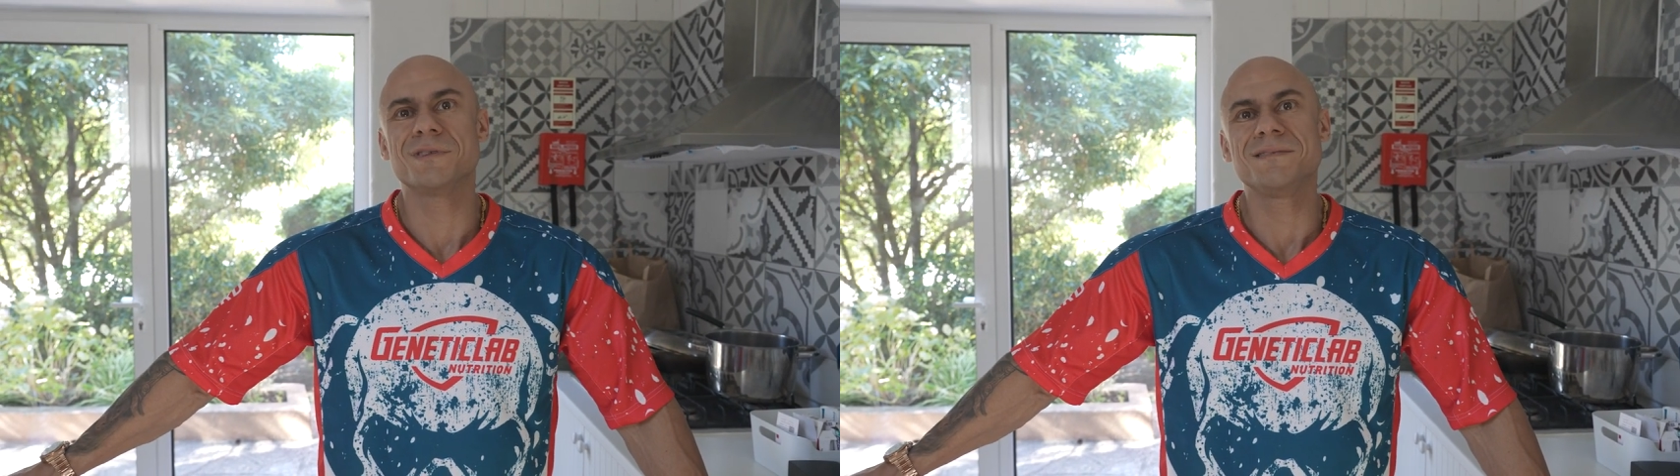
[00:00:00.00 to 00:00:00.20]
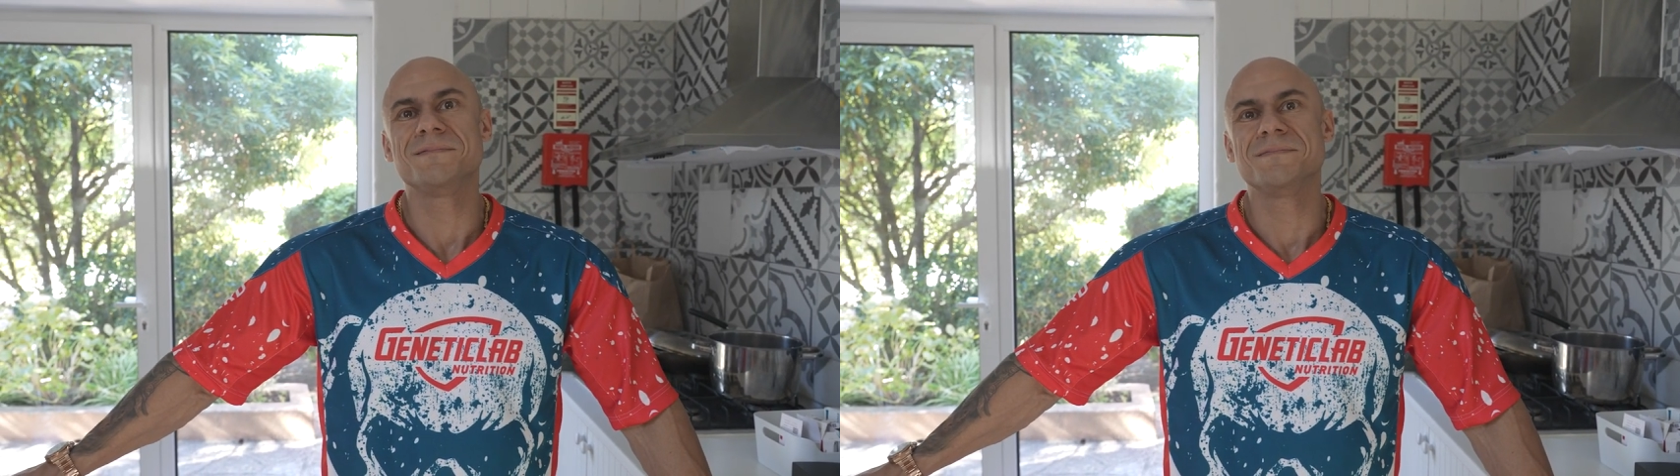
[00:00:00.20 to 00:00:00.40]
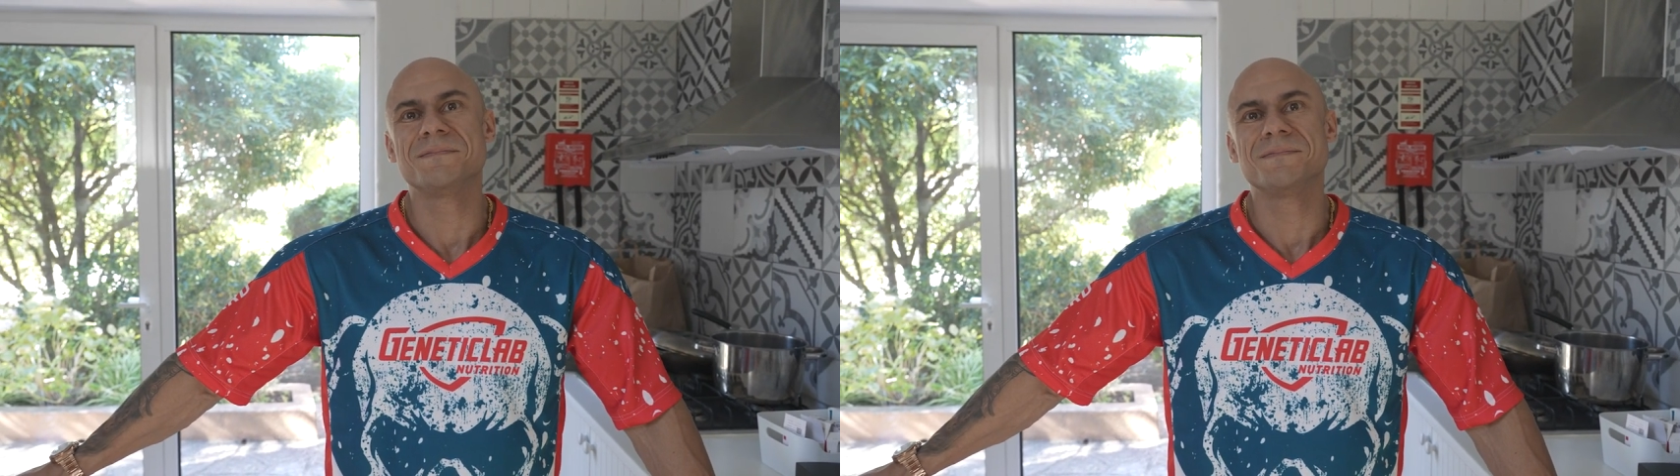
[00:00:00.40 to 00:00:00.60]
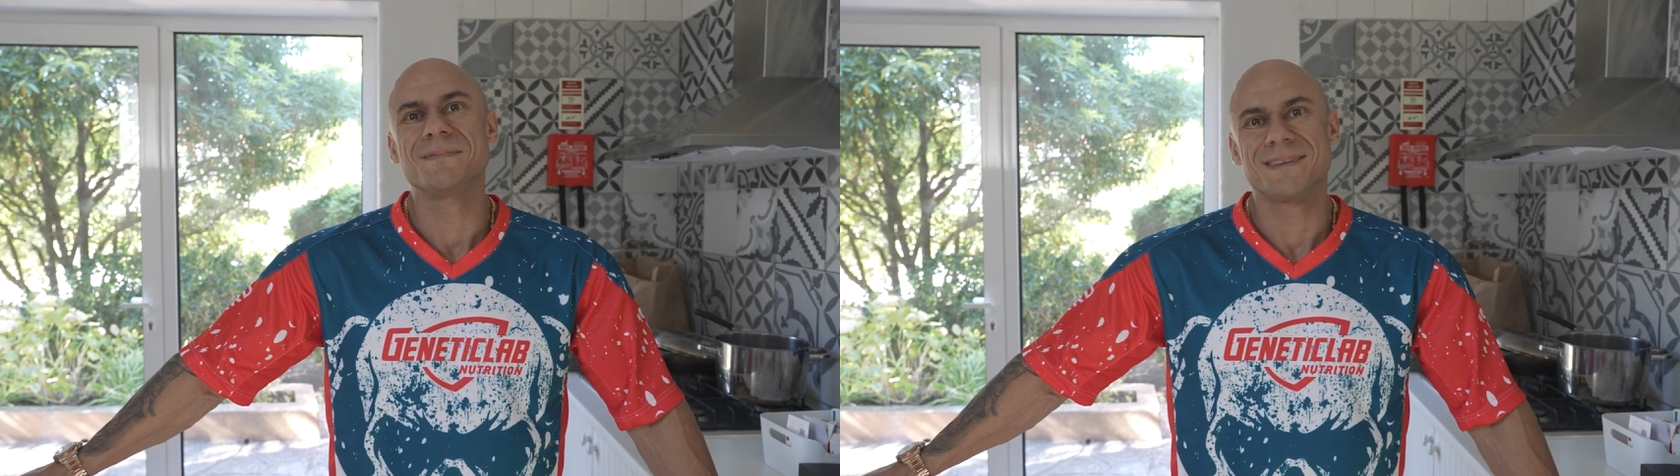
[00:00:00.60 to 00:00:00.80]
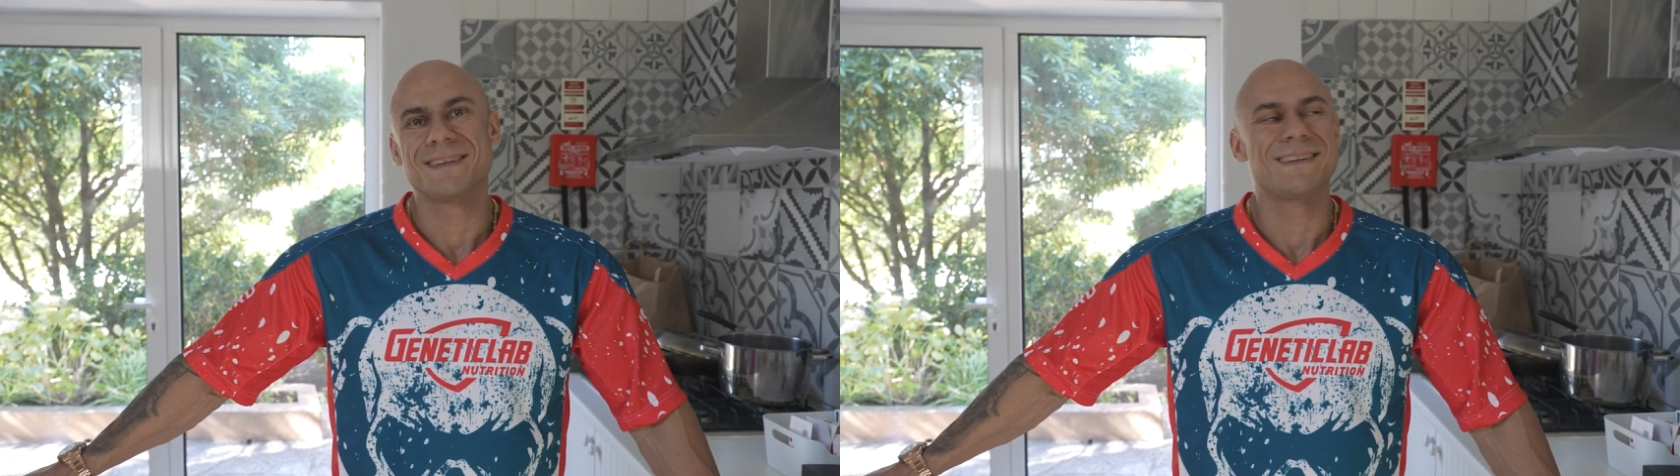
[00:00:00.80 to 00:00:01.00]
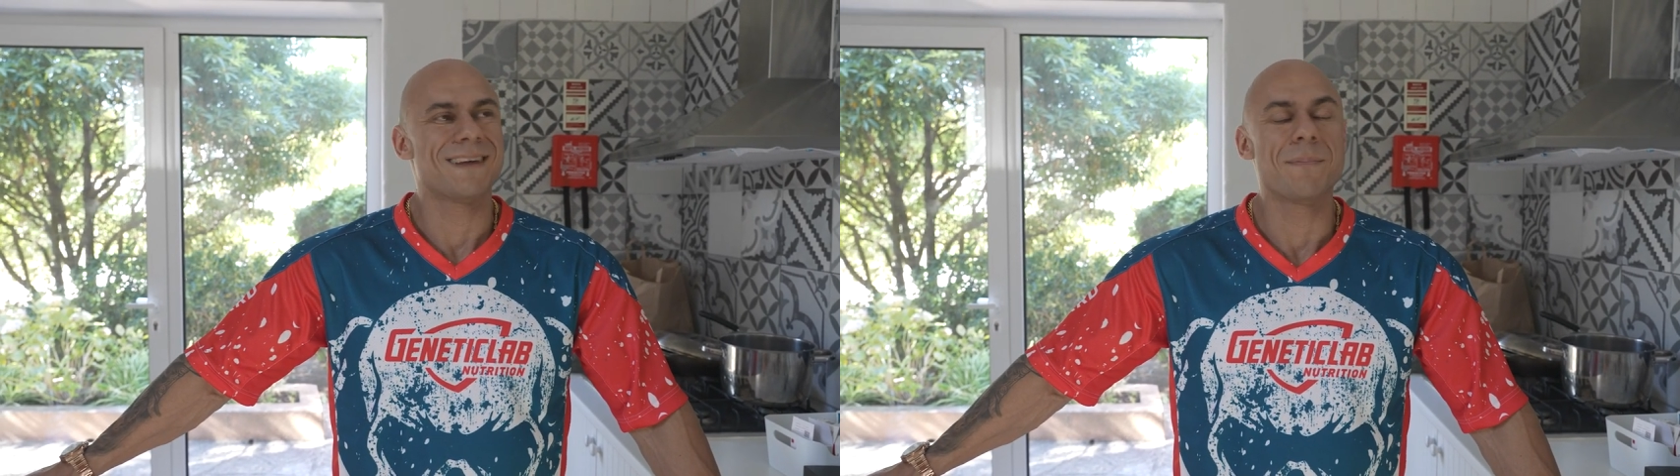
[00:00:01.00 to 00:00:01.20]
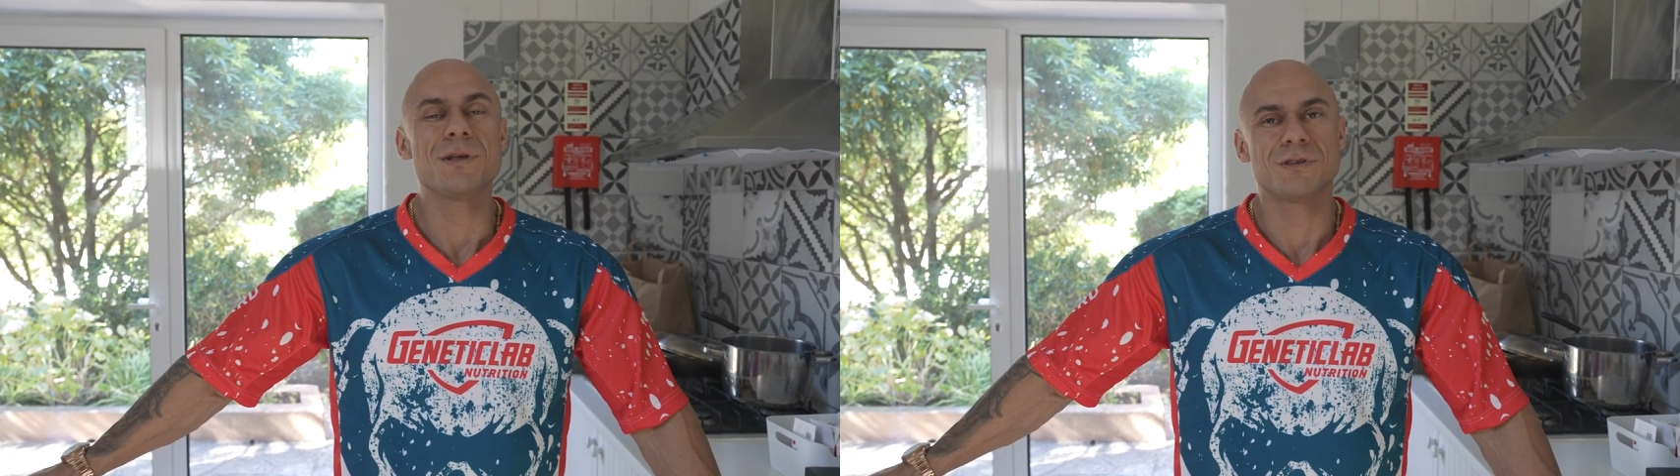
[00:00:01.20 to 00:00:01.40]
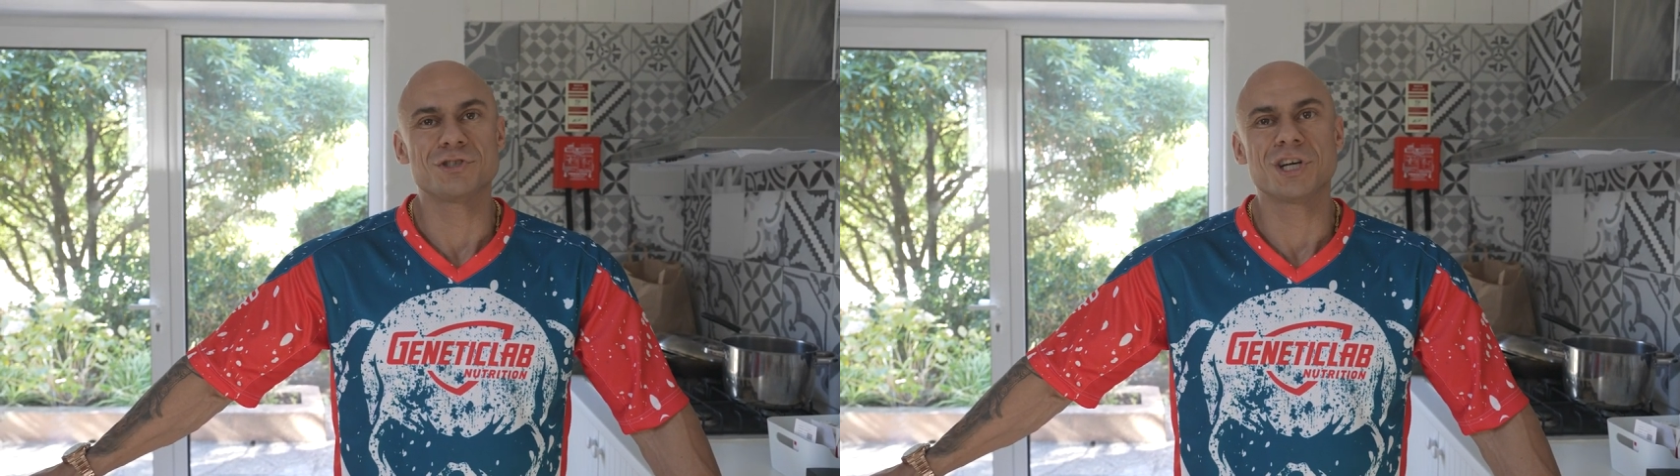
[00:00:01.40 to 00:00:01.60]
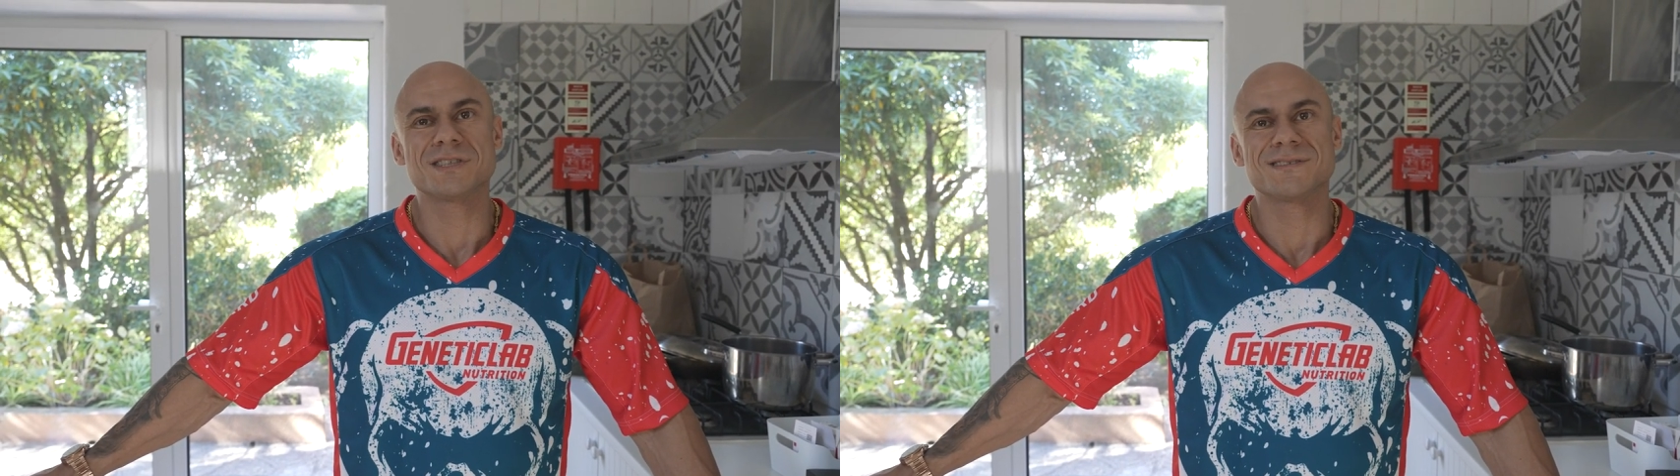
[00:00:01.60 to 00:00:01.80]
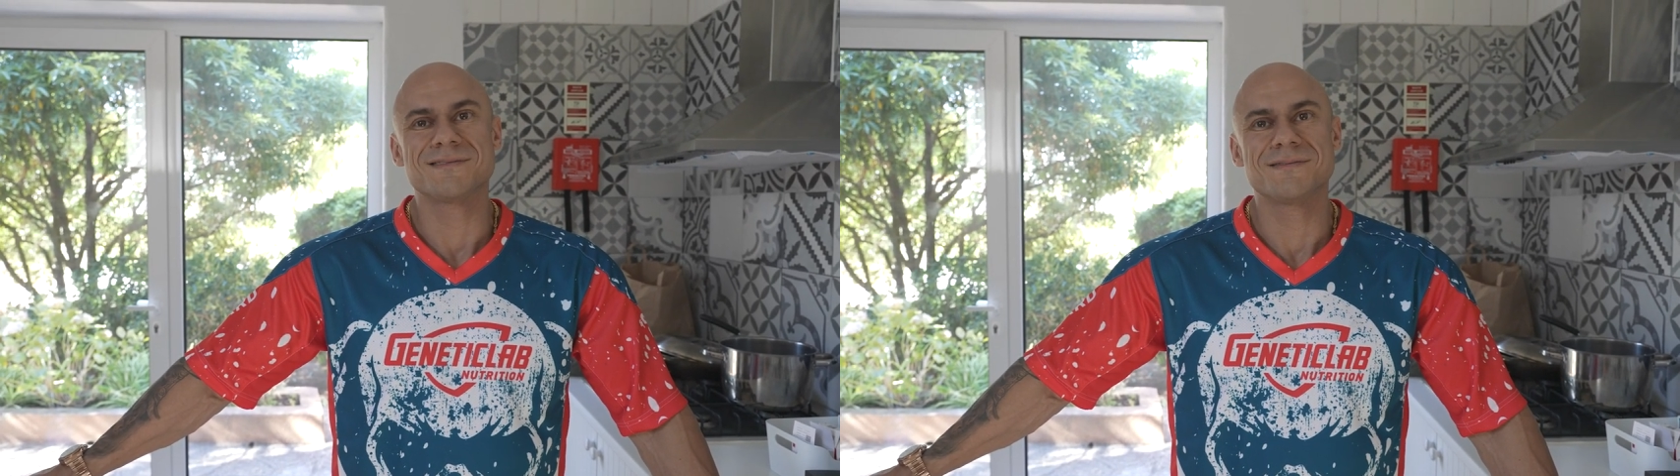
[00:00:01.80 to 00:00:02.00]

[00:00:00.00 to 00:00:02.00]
да? Опять у нас час.